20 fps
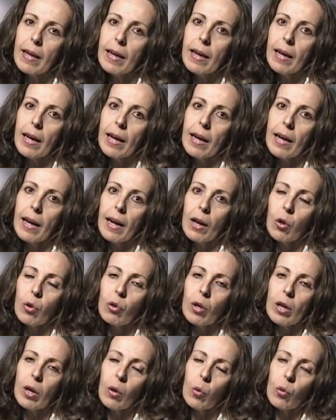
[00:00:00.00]
a
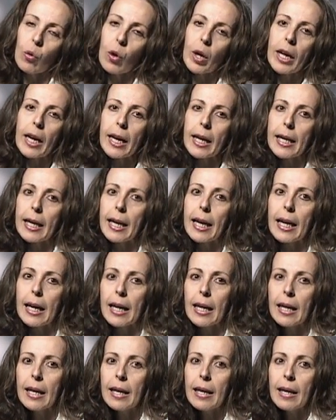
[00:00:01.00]
los alumnos en general,